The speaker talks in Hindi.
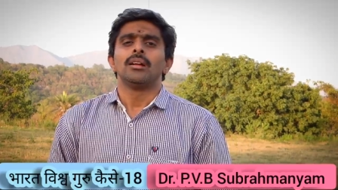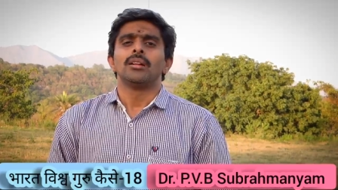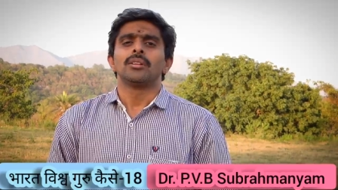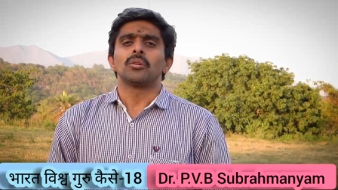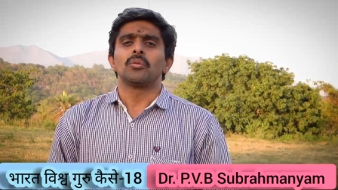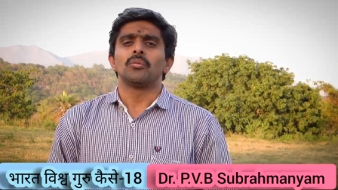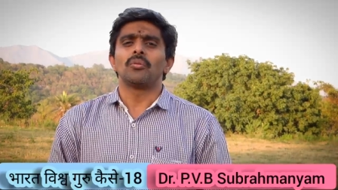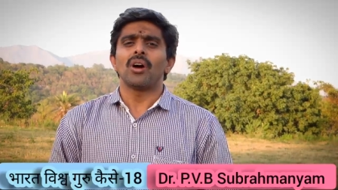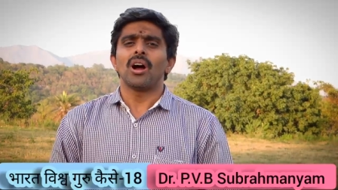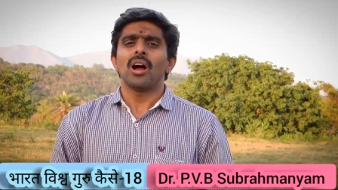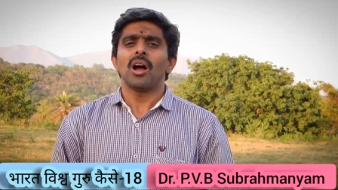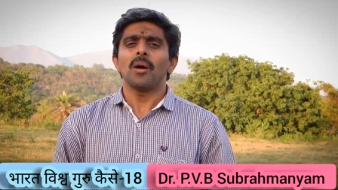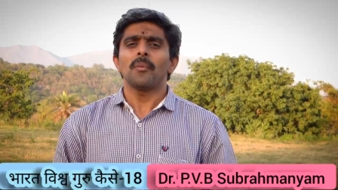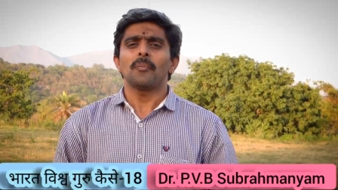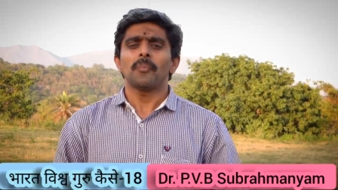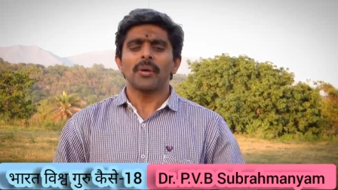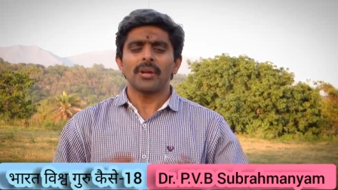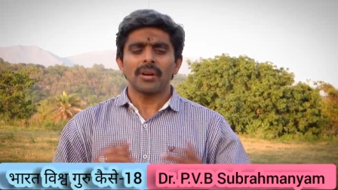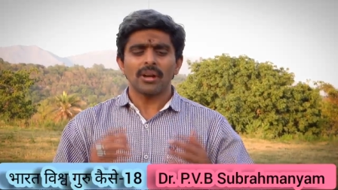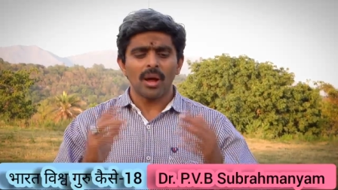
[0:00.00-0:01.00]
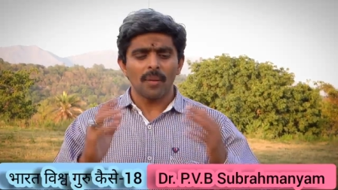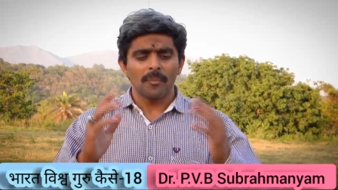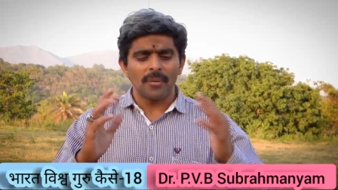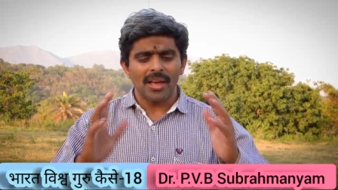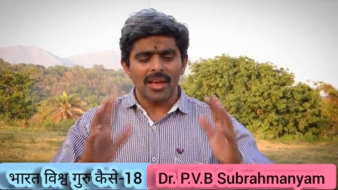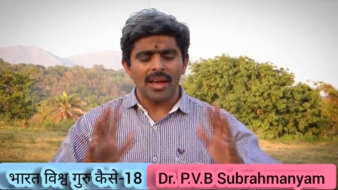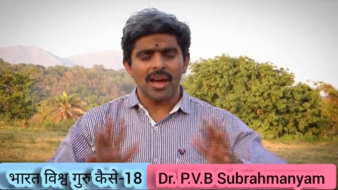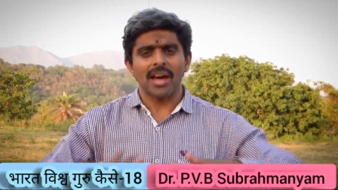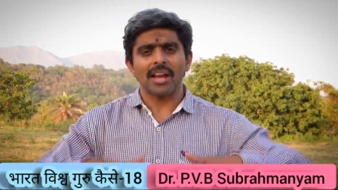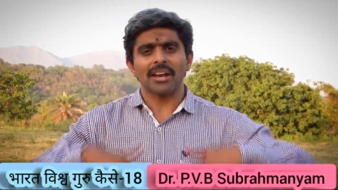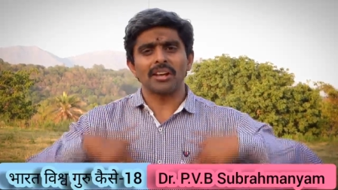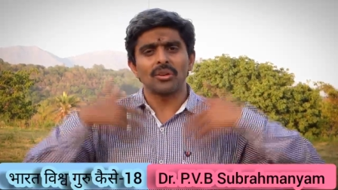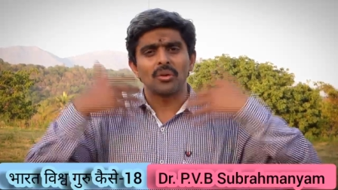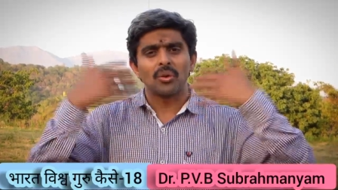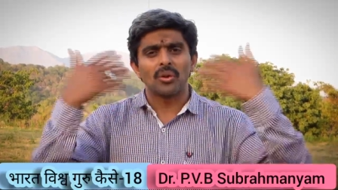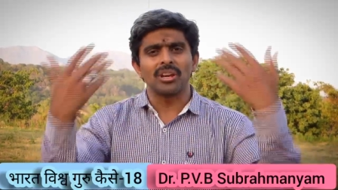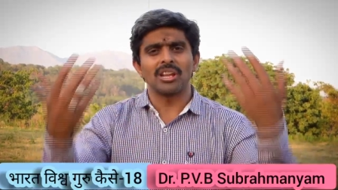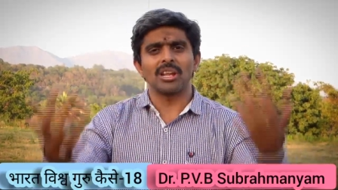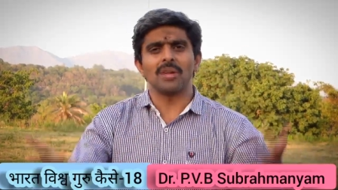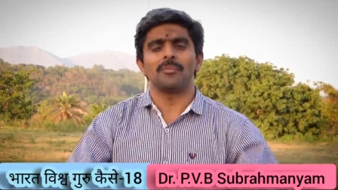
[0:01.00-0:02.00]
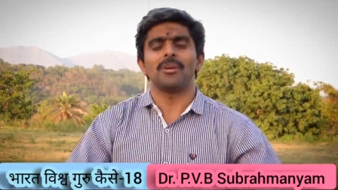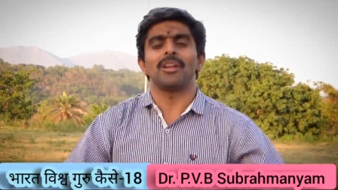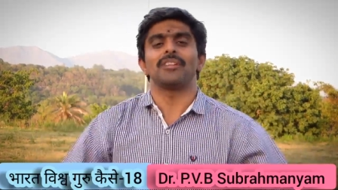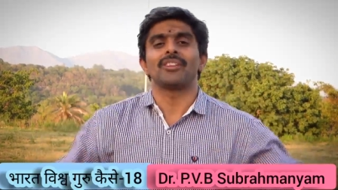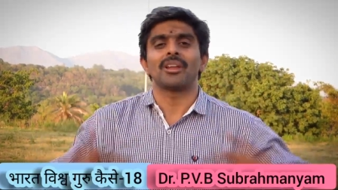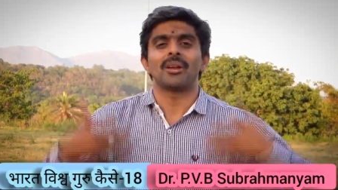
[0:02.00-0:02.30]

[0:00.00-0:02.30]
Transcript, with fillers: तो वहाँ पर हमें हर योनि में